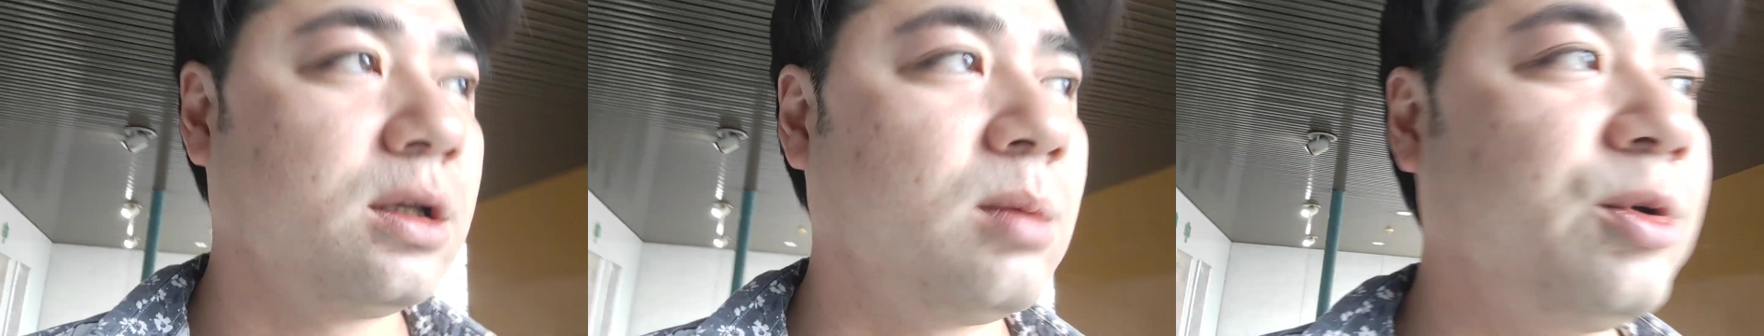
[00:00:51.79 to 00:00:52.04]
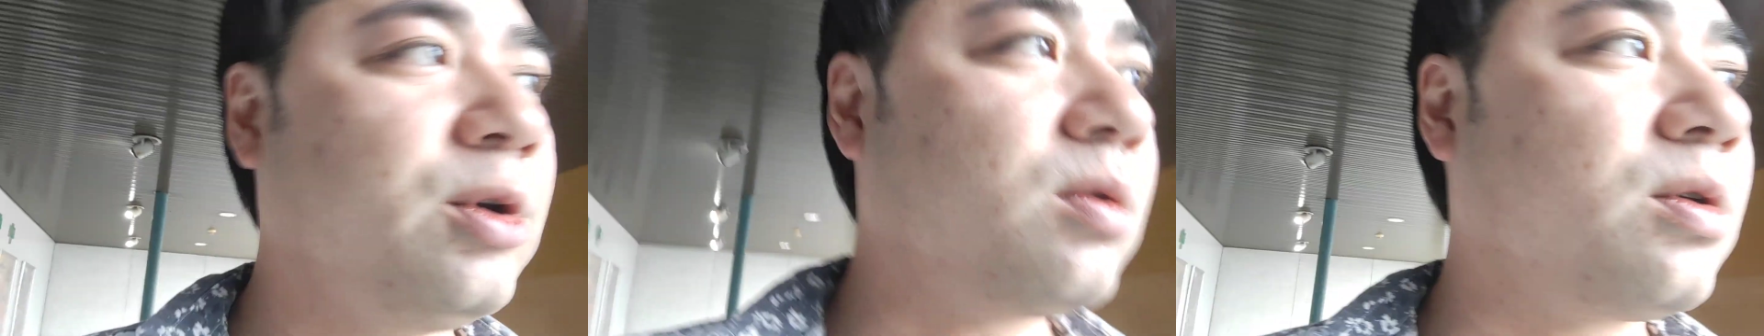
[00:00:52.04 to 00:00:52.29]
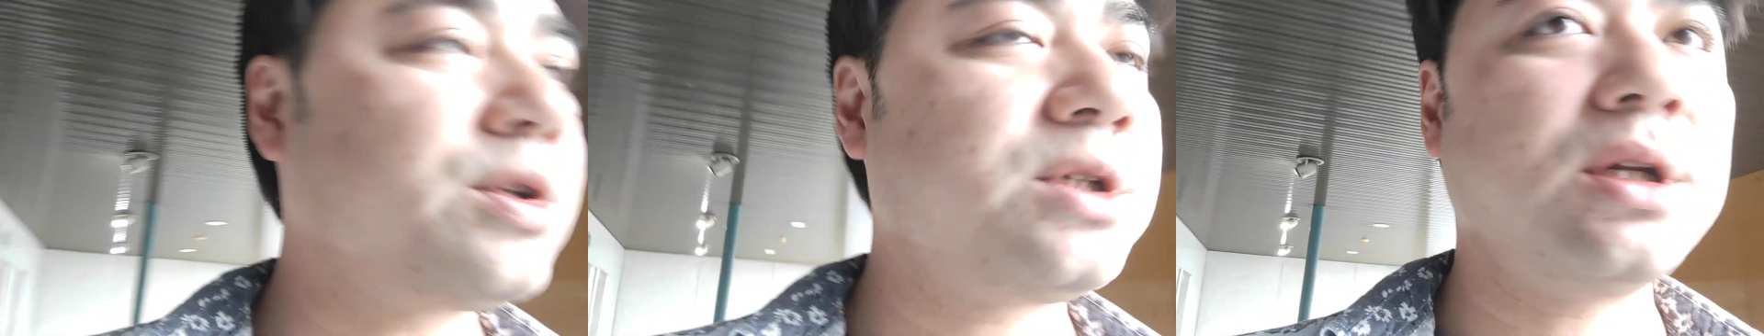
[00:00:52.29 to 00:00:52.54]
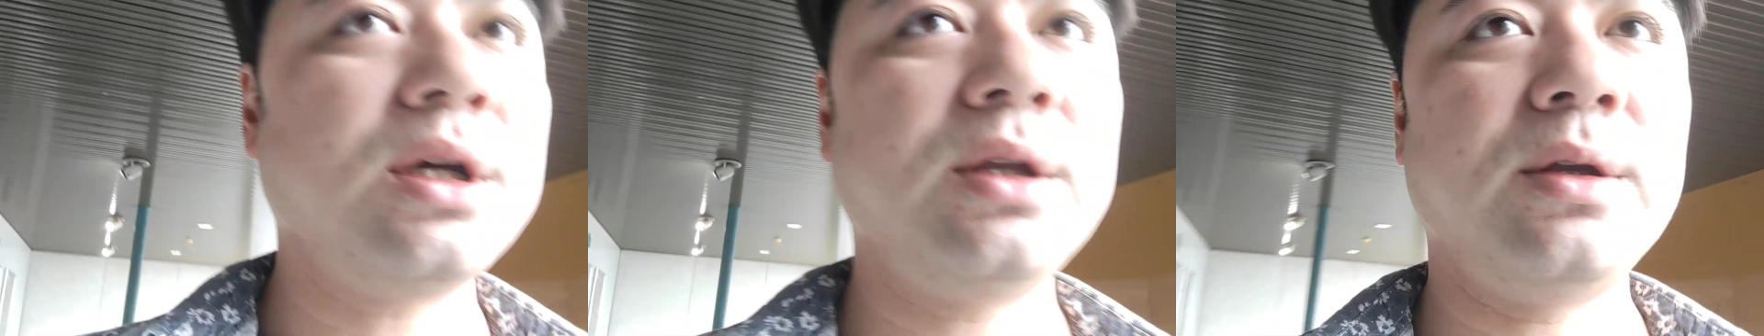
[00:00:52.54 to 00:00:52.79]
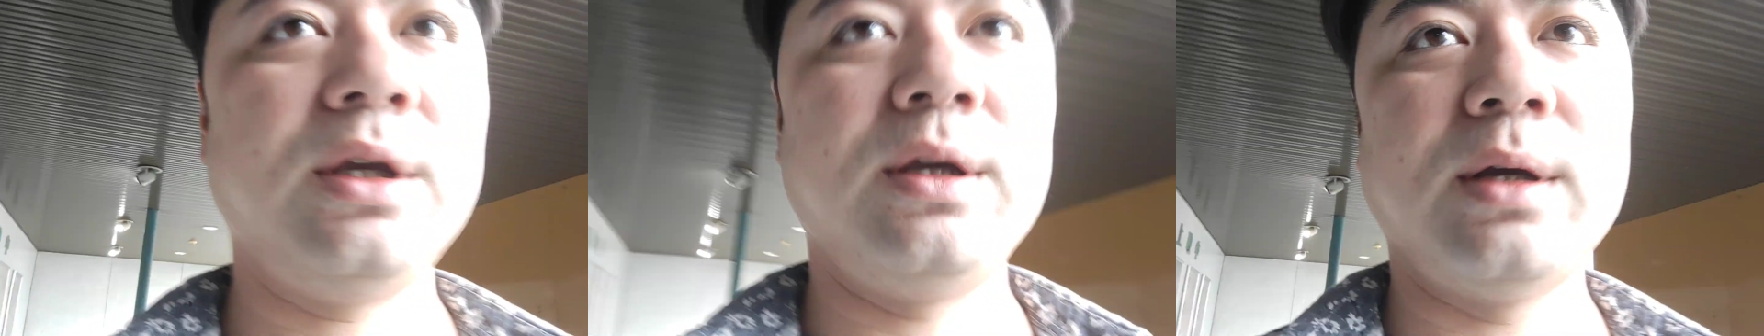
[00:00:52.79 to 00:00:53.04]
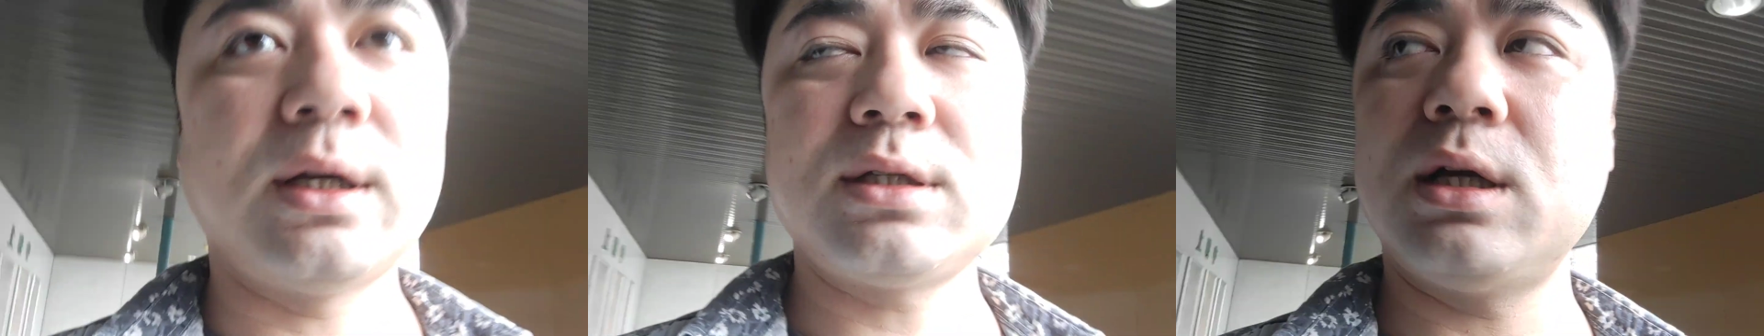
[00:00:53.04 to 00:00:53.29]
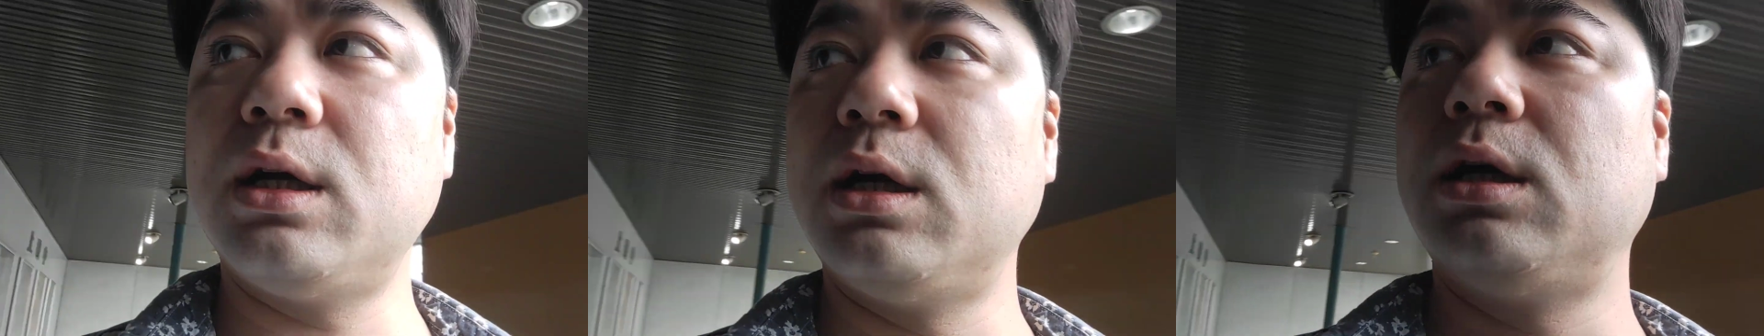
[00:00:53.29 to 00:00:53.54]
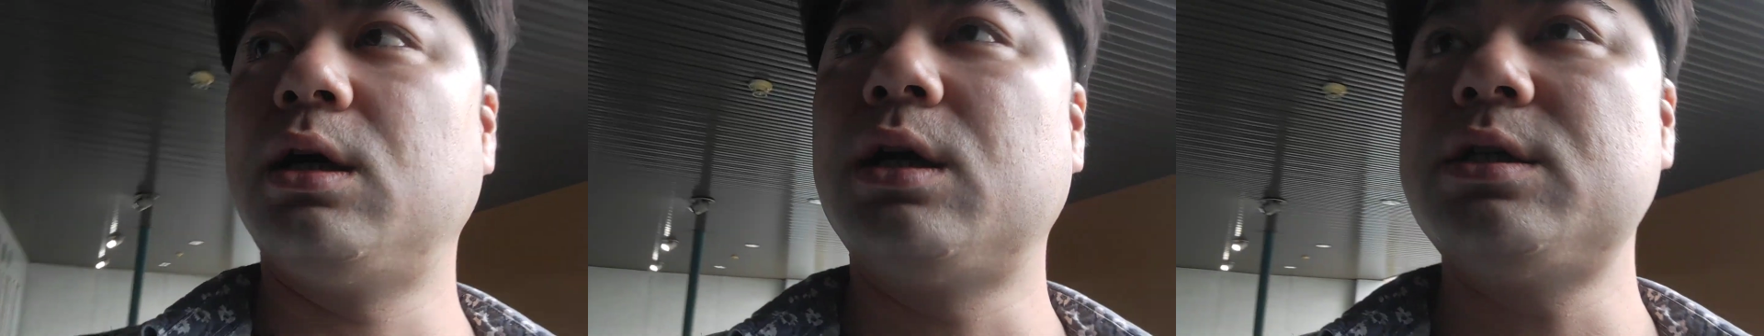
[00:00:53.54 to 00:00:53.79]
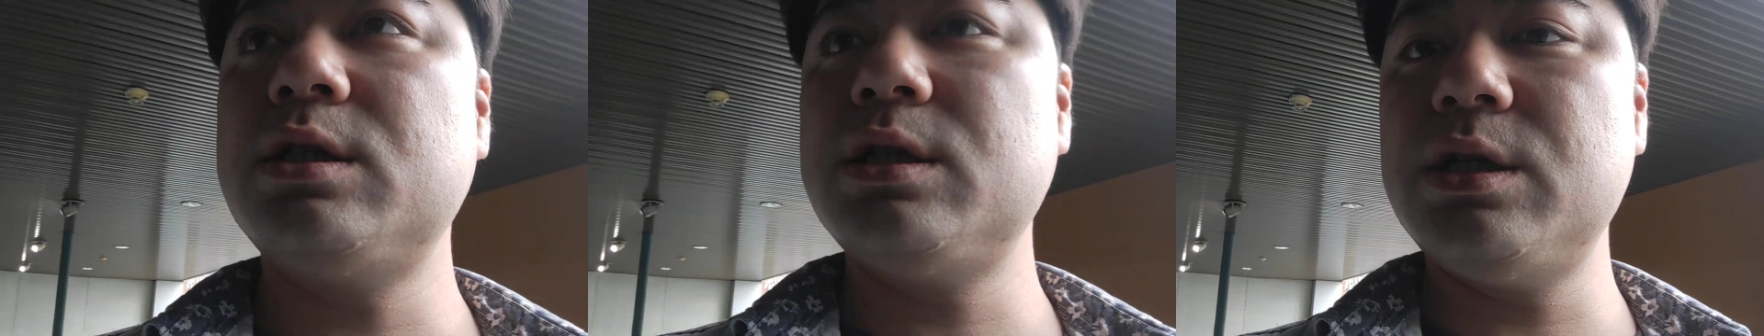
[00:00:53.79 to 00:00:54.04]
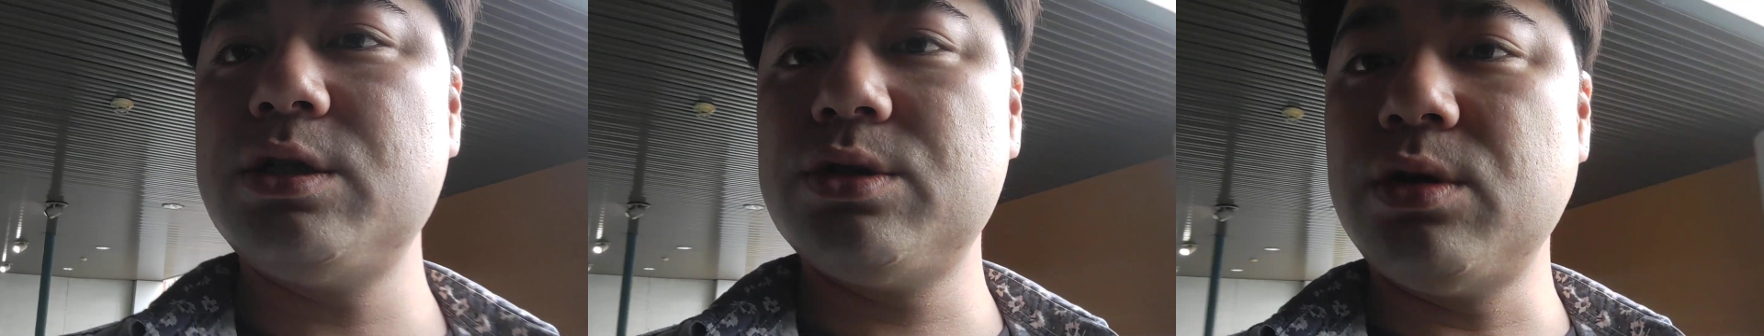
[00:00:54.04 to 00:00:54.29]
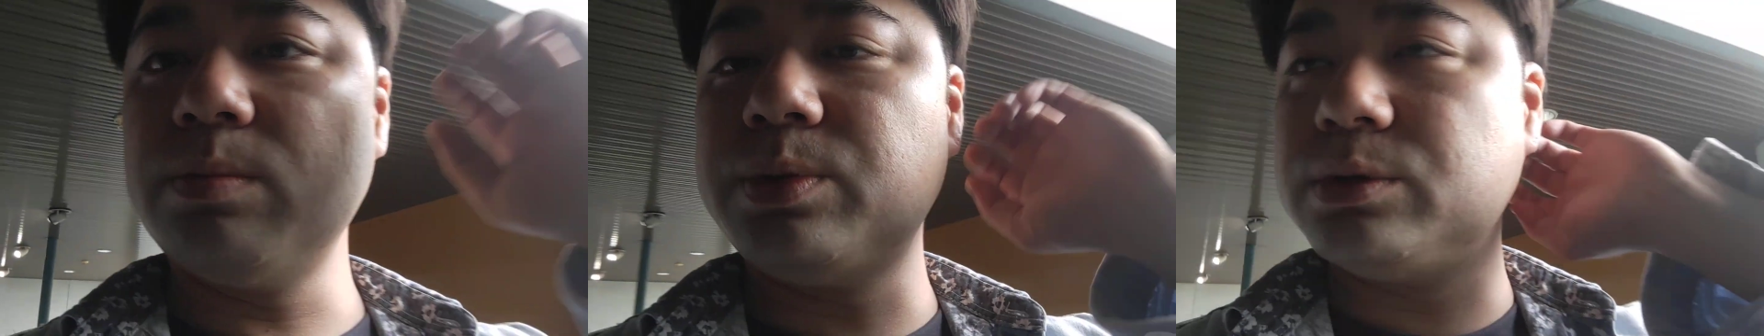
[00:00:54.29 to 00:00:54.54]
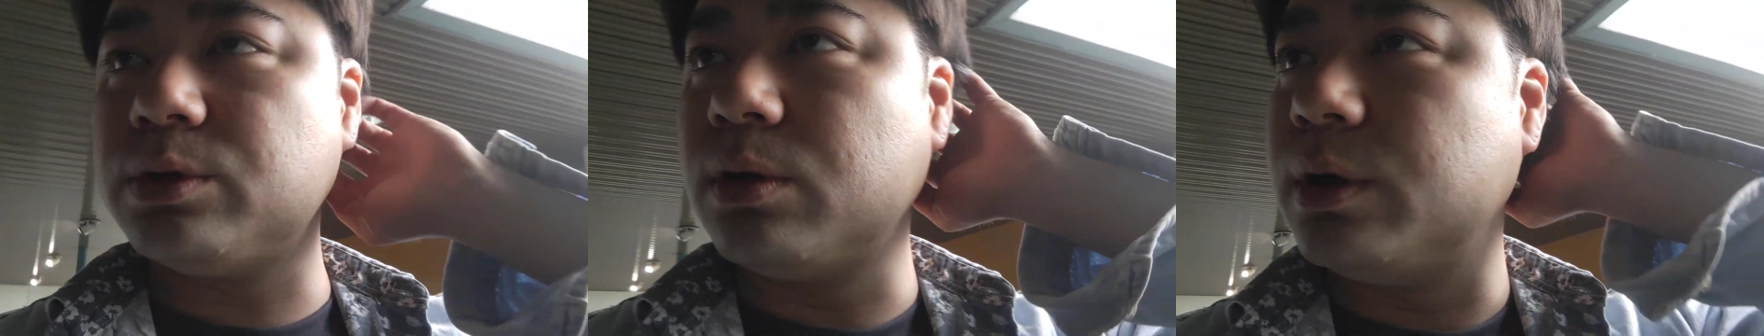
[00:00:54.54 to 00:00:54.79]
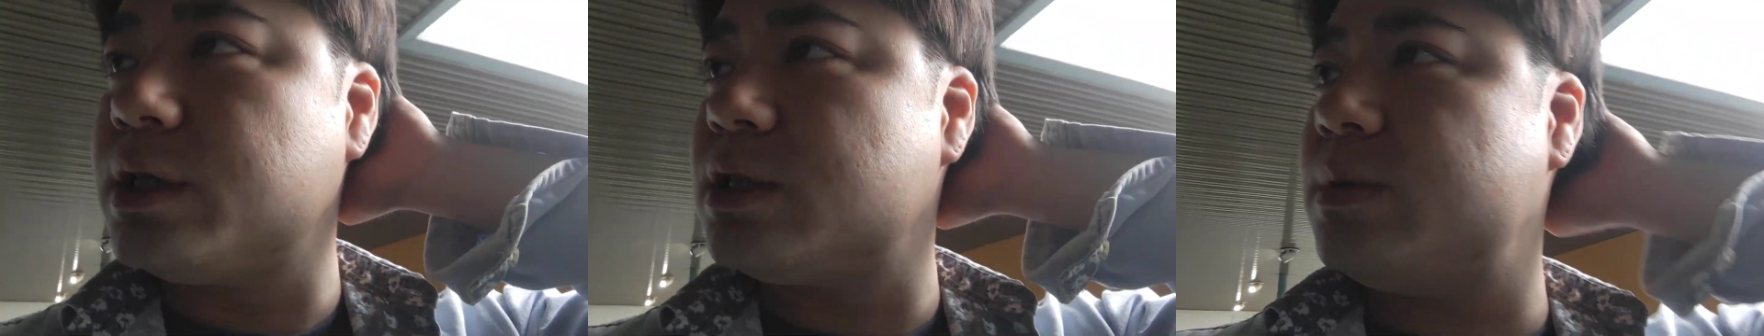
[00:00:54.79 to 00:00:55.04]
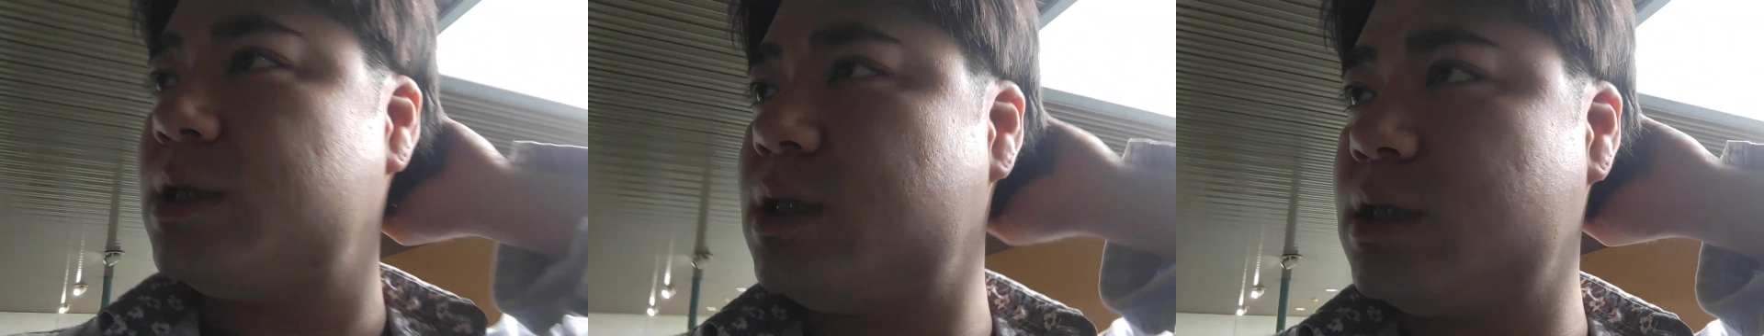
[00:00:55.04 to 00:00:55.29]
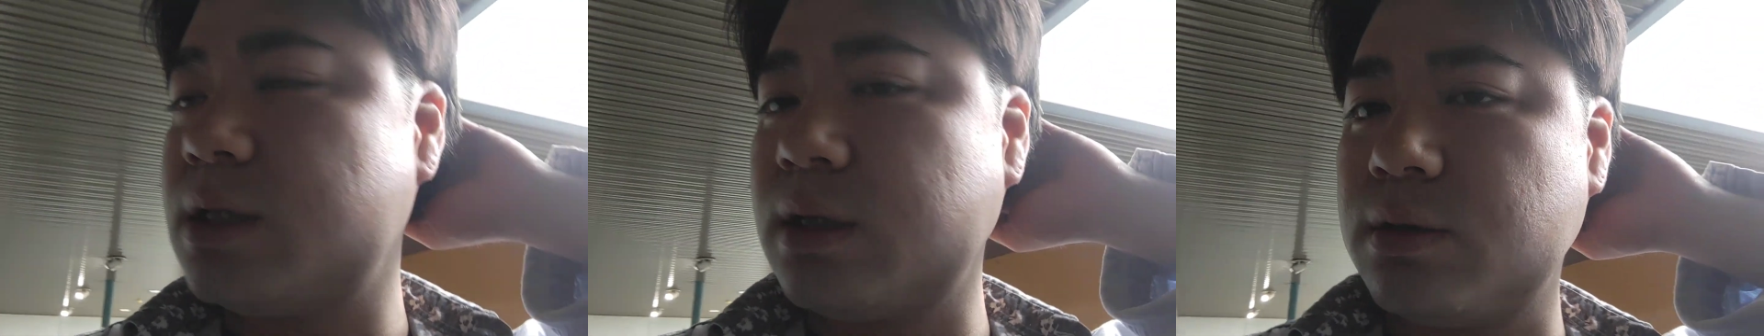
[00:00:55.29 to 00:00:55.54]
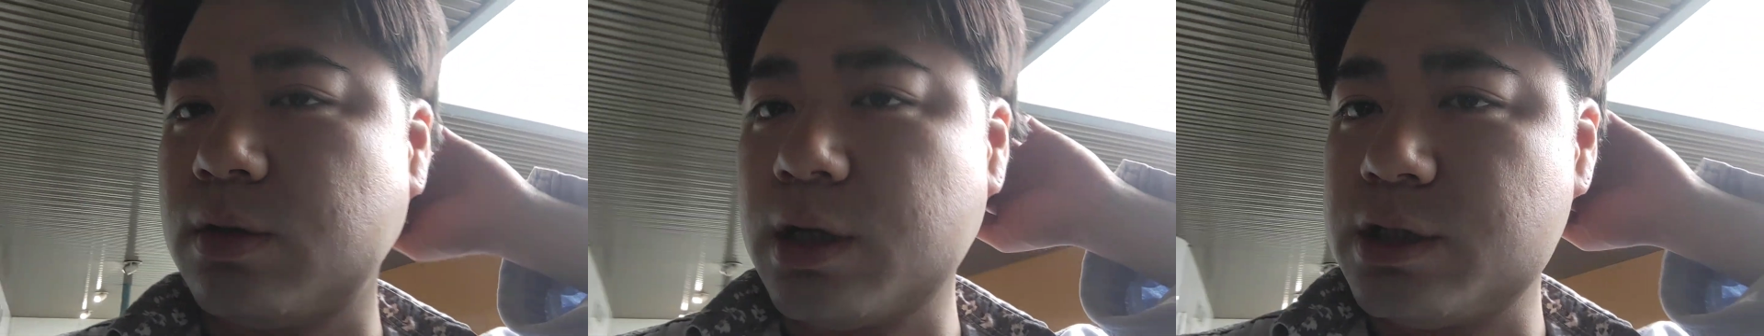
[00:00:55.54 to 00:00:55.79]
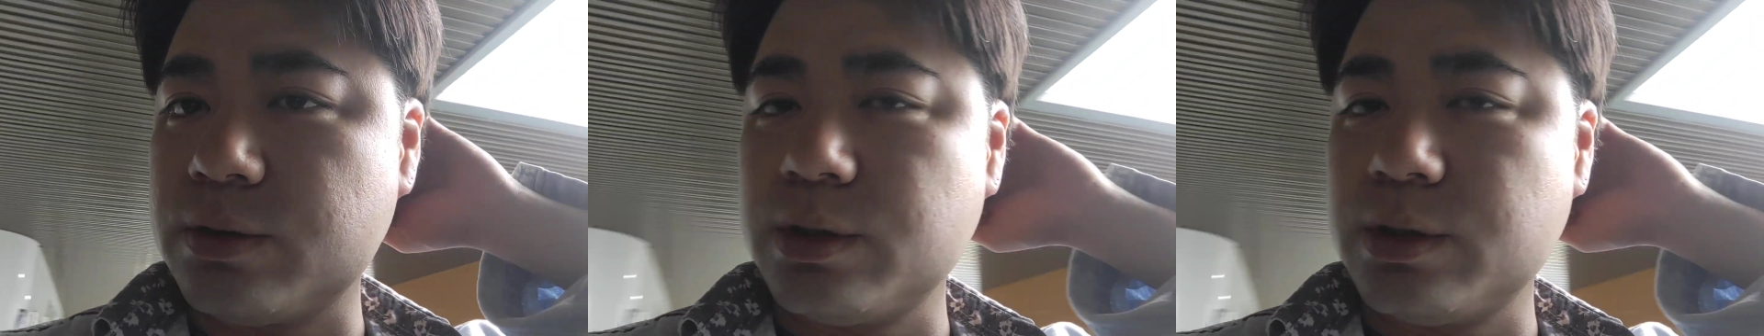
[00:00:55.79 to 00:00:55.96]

あんま予告してないのに朝8時24分の SBC さんのラ